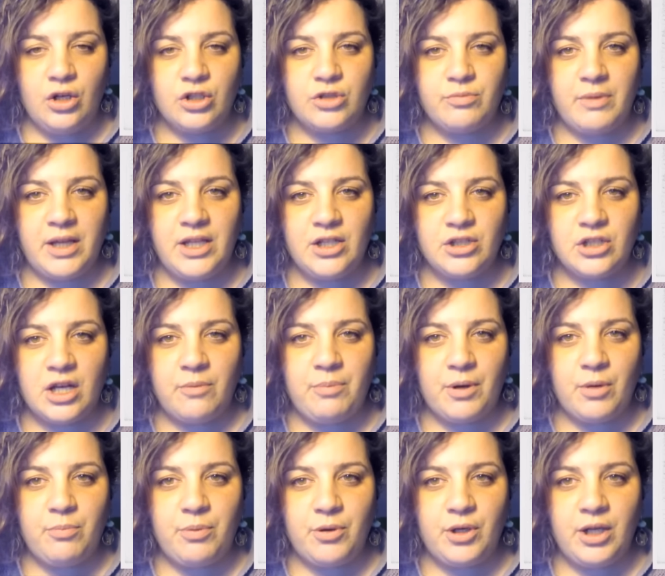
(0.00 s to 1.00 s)
Los medios que
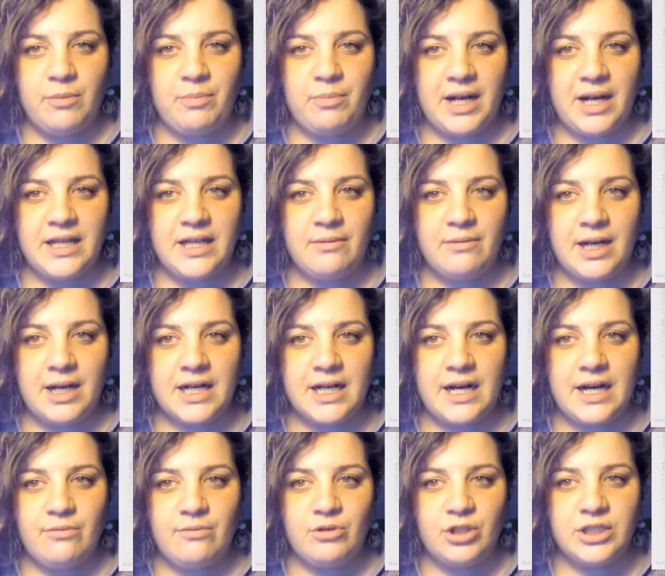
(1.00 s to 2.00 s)
propone para llevar
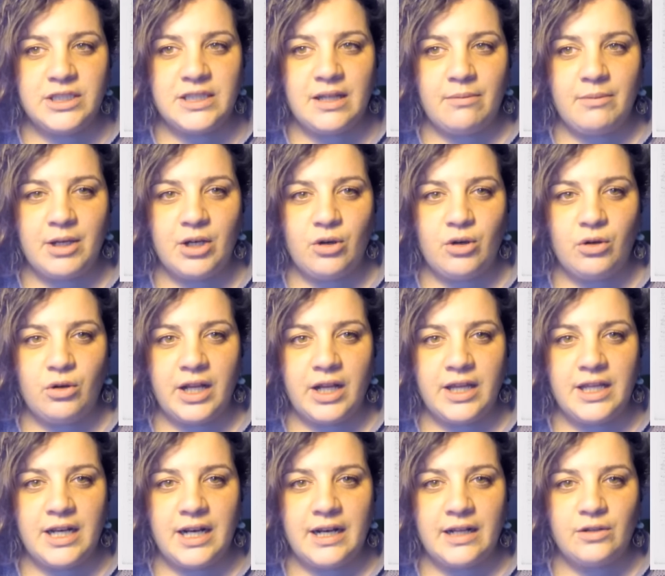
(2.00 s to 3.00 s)
a cabo esta
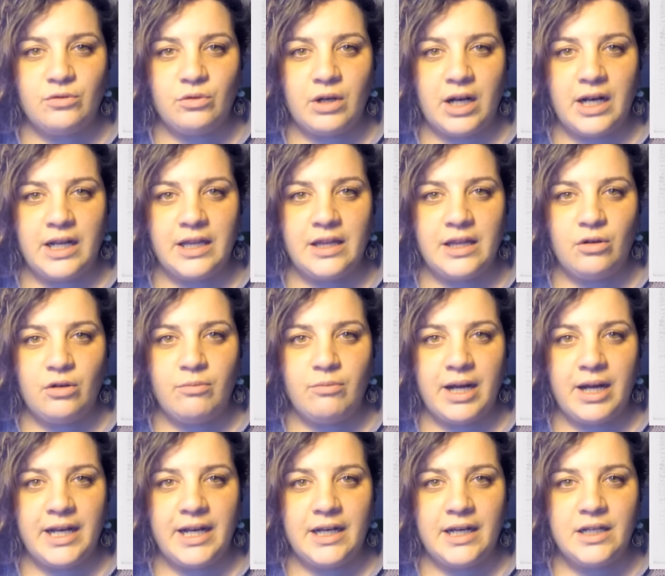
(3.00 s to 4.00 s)
mejora de la naturaleza
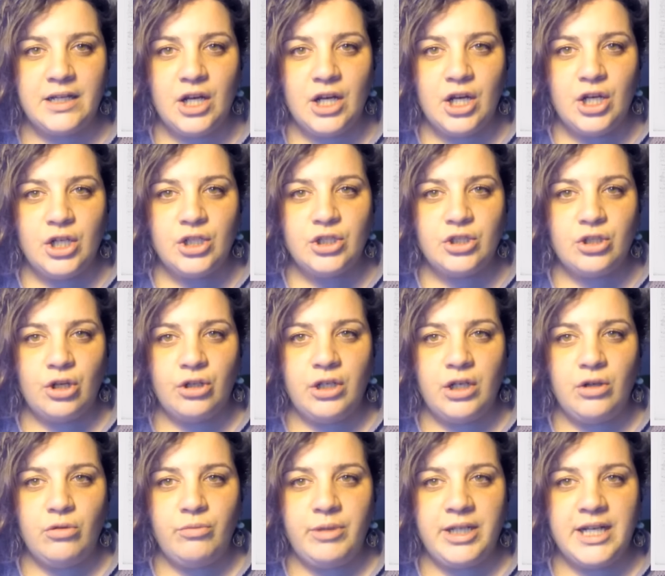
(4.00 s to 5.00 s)
humana
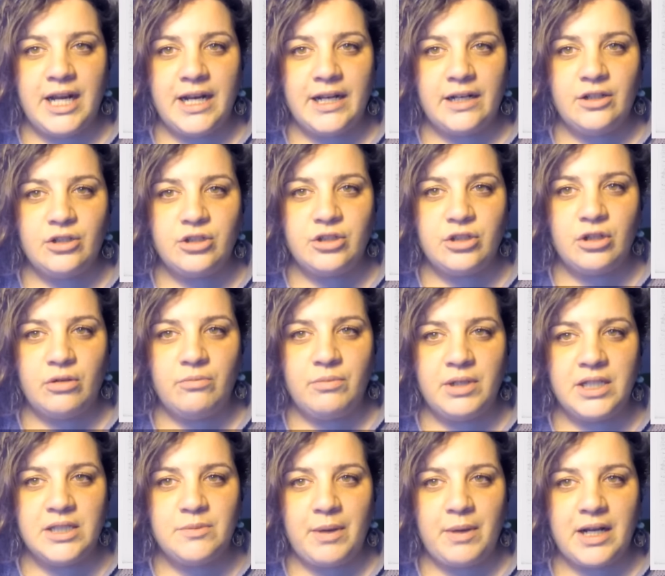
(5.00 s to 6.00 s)
son iluminar a los
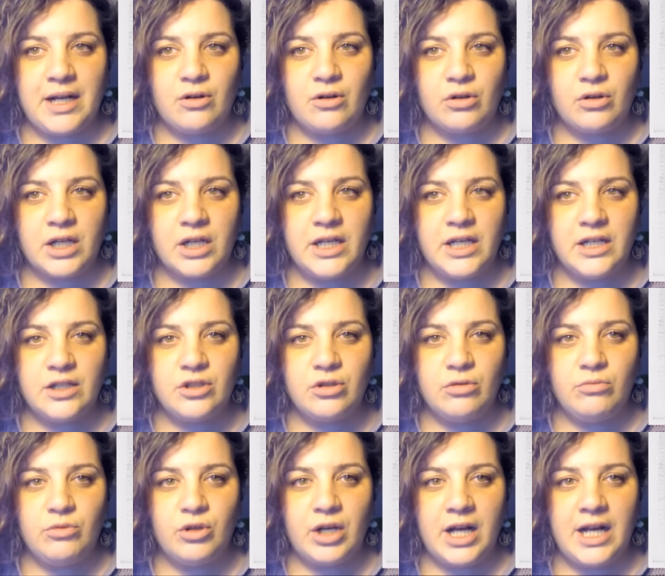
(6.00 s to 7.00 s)
hombres para corregir
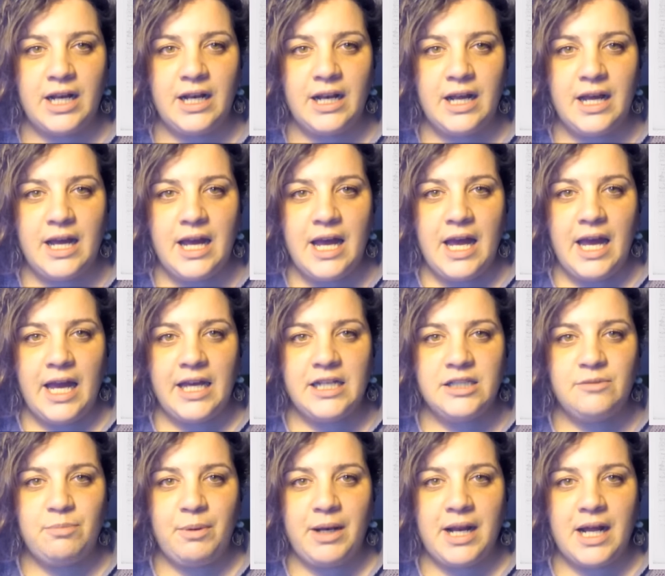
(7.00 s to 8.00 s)
su moral e
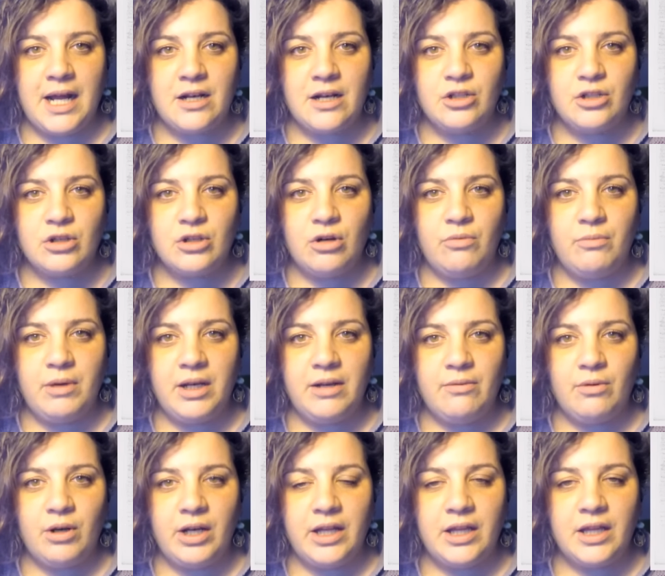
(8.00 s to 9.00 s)
inspirarlos con
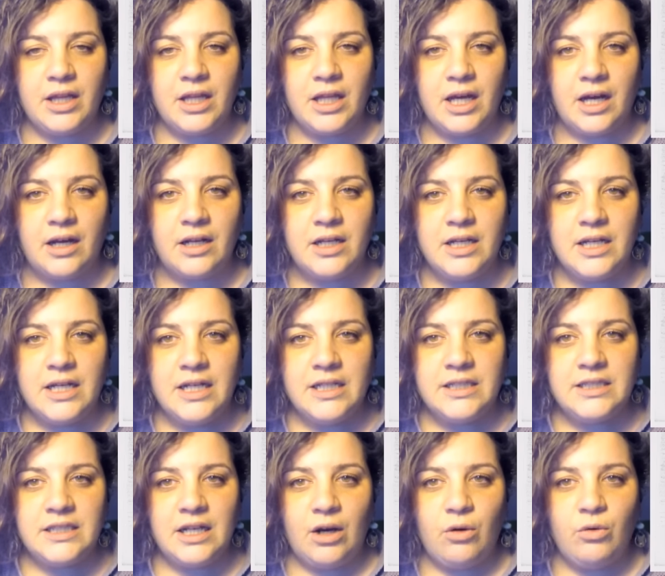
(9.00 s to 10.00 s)
benevolencia.
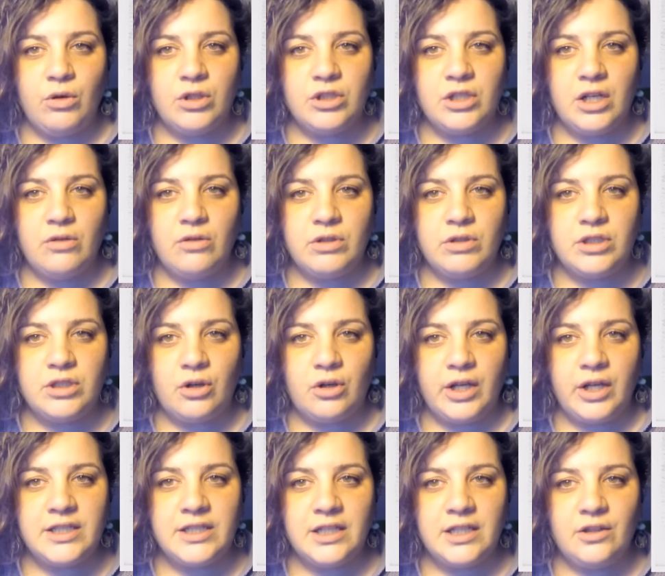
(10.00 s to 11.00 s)
Seguros de
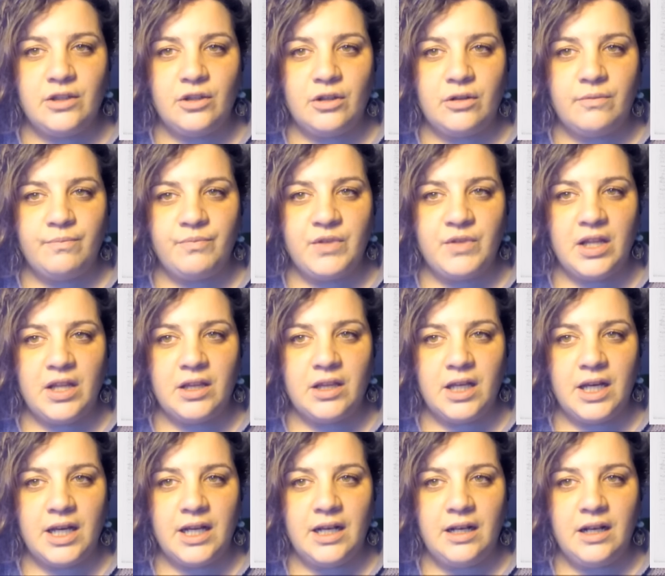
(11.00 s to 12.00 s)
nuestro éxito,
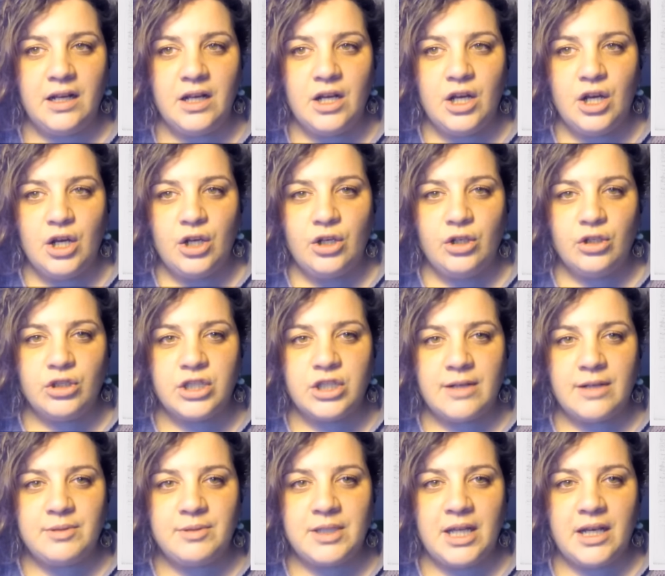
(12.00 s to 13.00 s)
dice él,
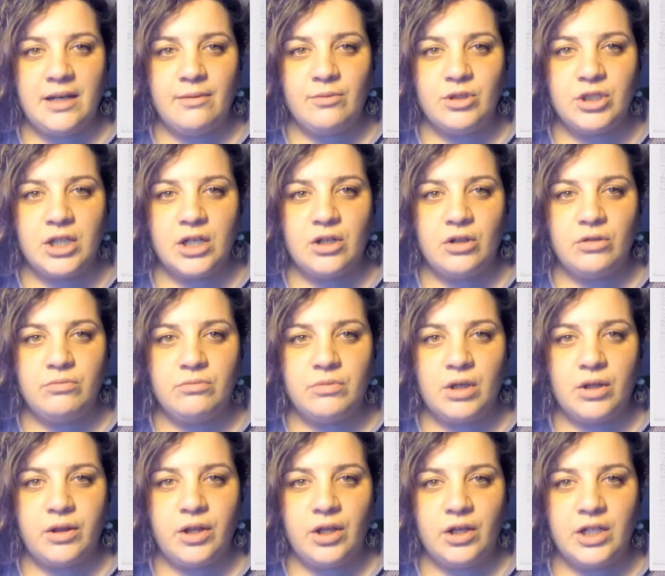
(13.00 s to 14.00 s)
nos abstenemos de
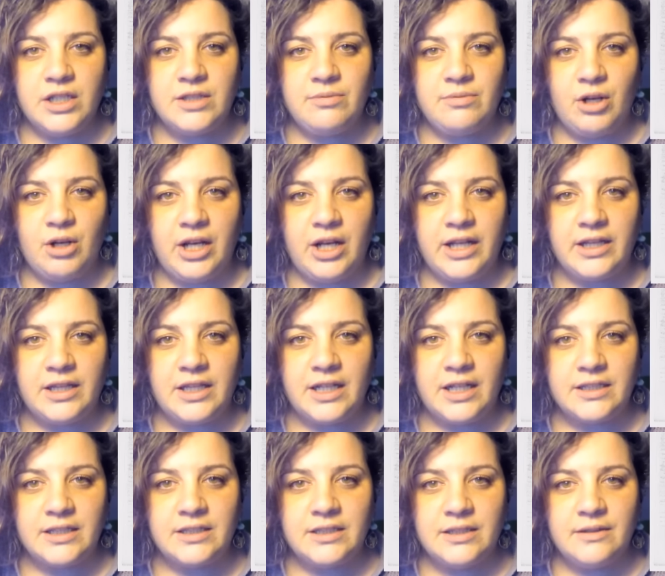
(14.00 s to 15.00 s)
conmociones
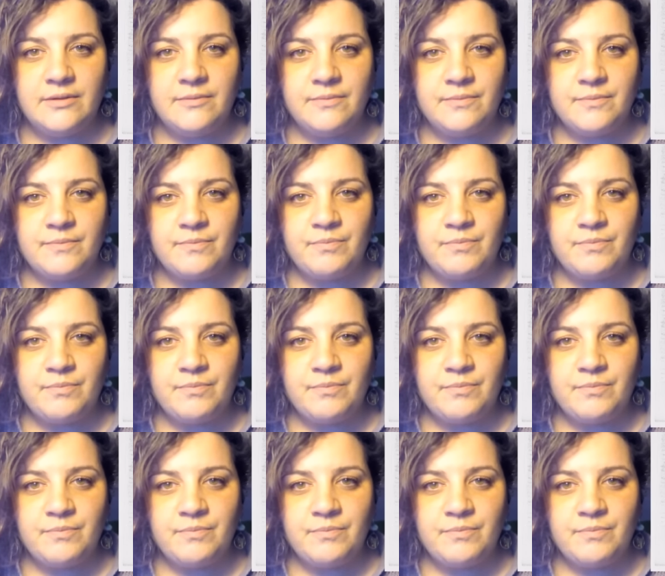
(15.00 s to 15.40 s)
violentas